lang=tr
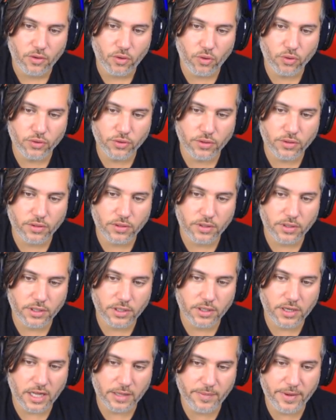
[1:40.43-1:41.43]
onu
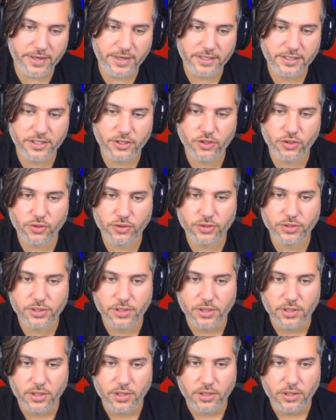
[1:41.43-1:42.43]
e, Almanya'yı seçiyoruz.
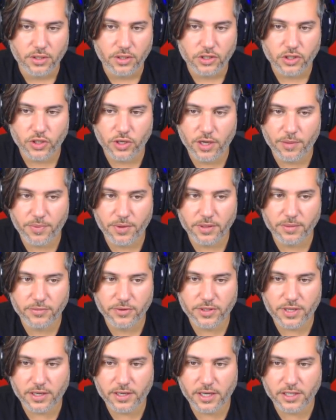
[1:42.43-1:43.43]
Şöyle yapalım.
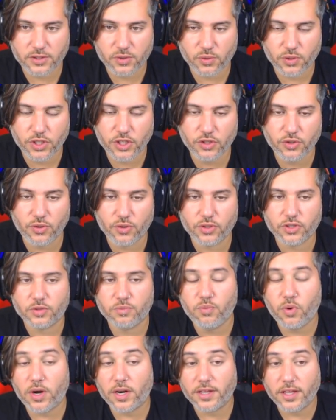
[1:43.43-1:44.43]
Takasu 2 diyoruz.
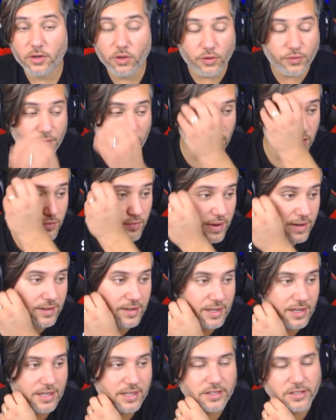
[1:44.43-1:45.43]
Bu arada lütfen lütfen
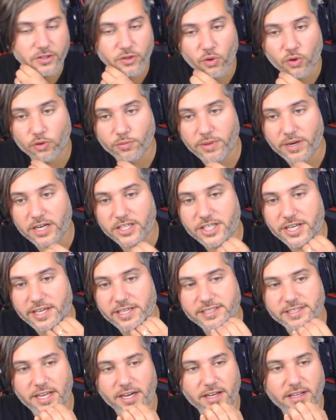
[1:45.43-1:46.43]
yorumlara şey
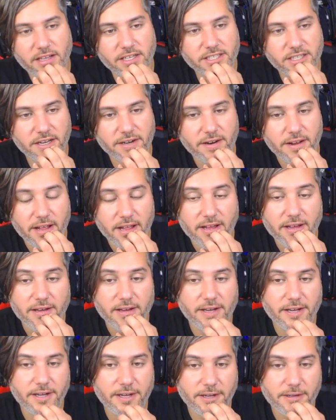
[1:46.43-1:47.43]
yazın arkadaşlar.
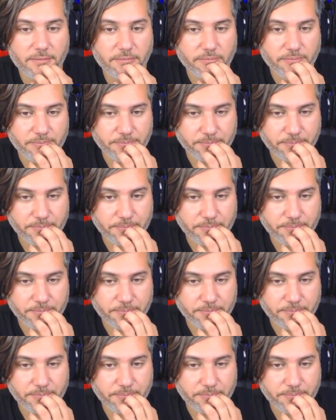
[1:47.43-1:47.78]
Ee,